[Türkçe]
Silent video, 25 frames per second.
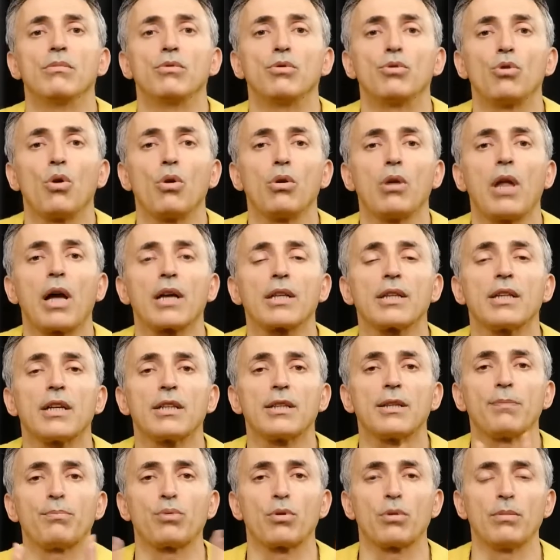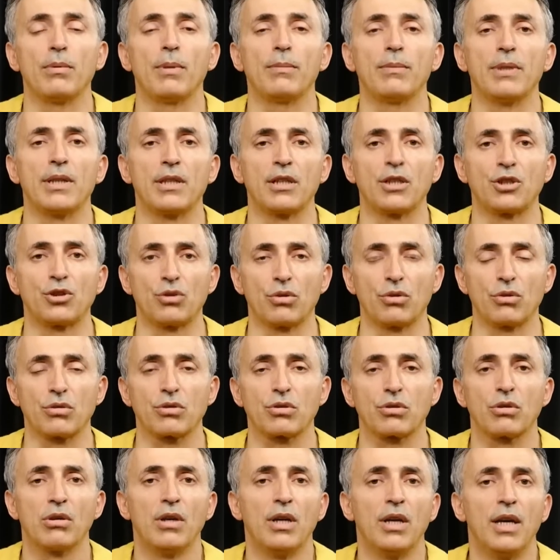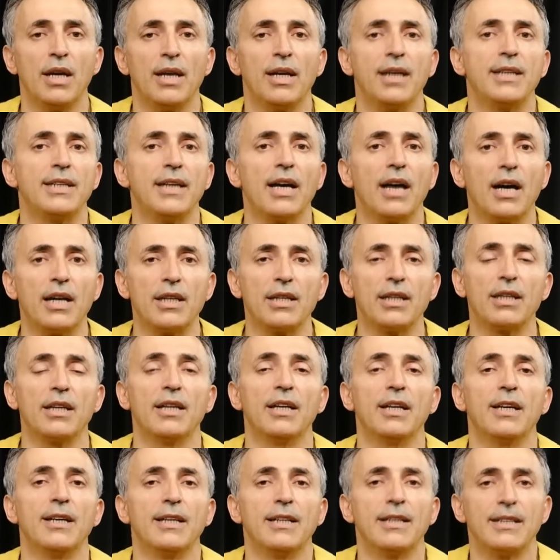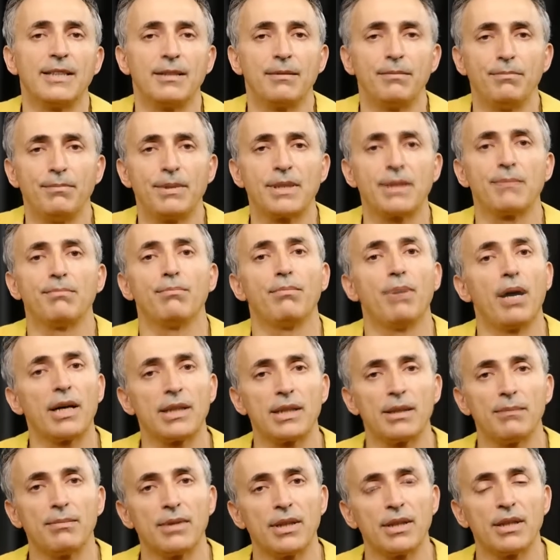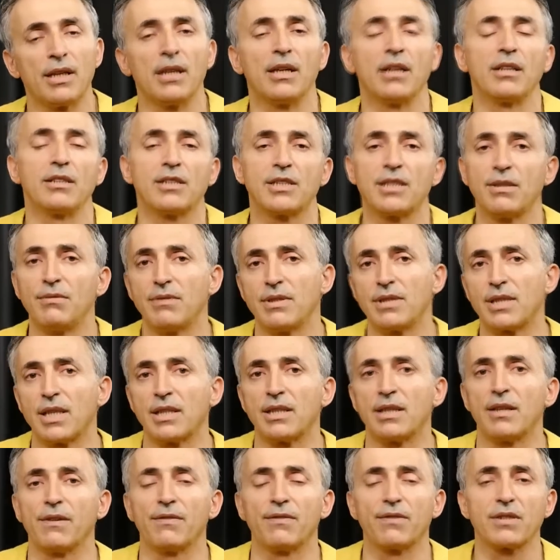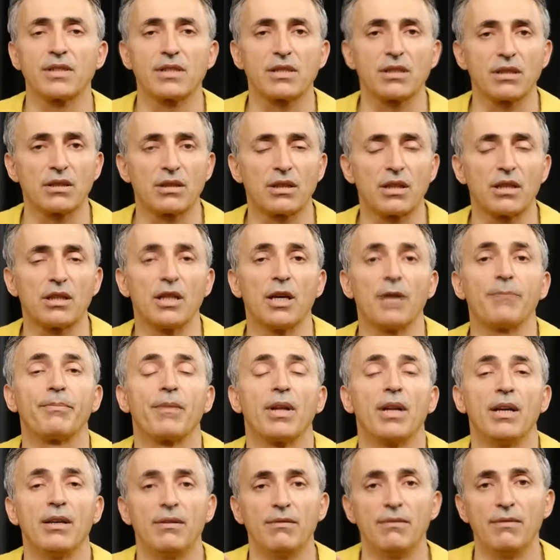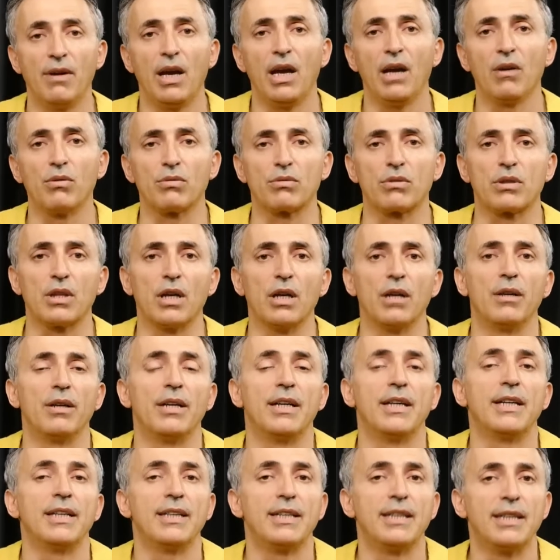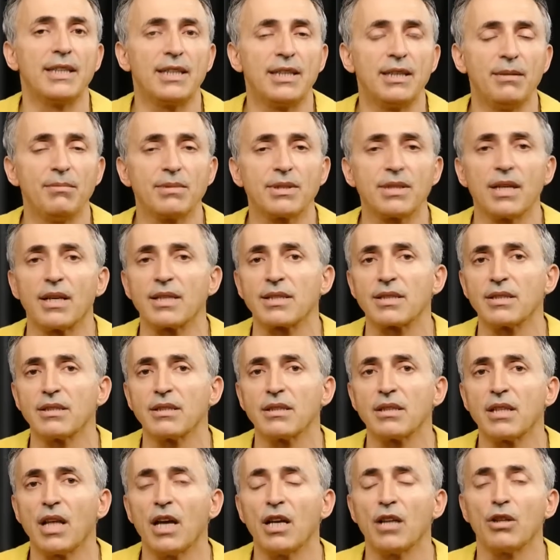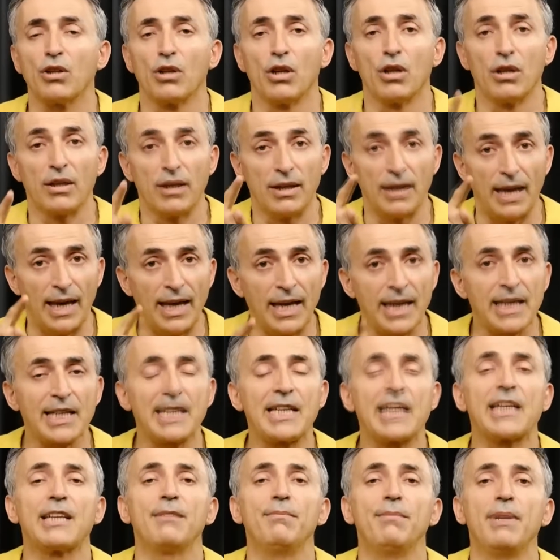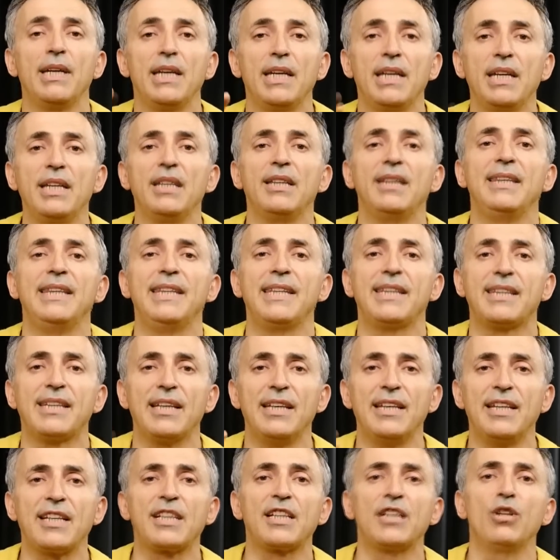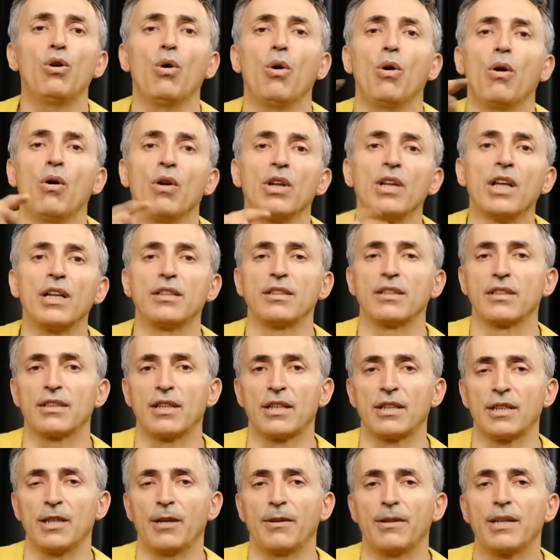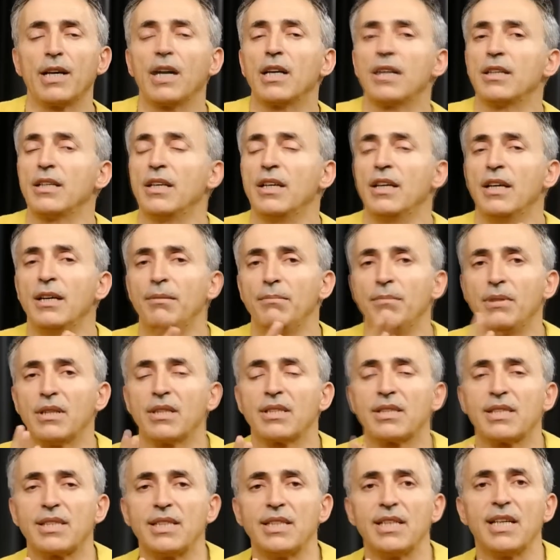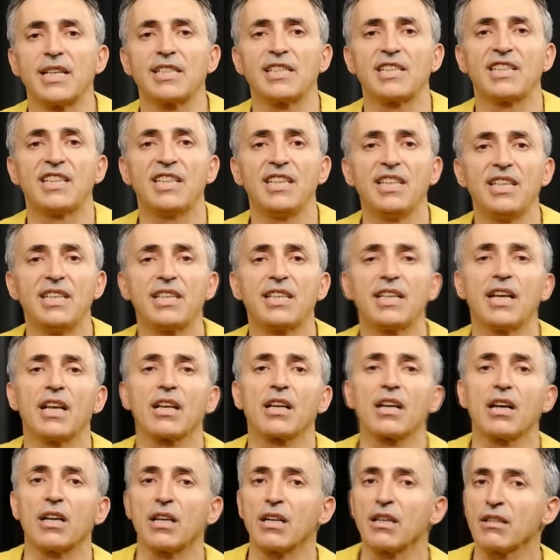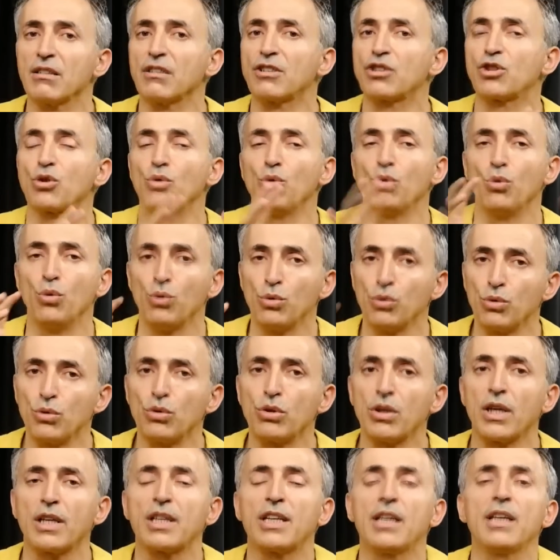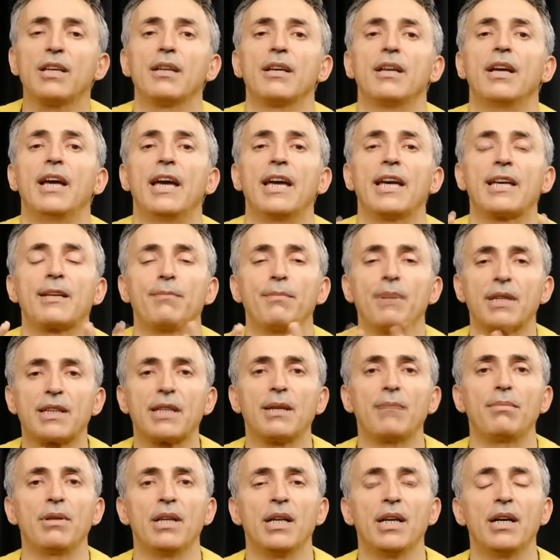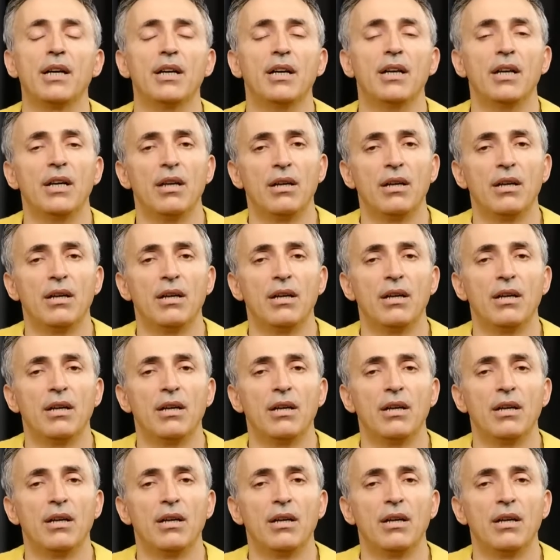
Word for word: yollaklarda problemler yaşıyoruz. Yani bizim bademde de, cevizde de, fıstıkta da veyahut da yediğimiz aslında ekmeğin nitelikli olanında da yani bir siyez, dinkel, kara kılçık unundaki ekmekte bile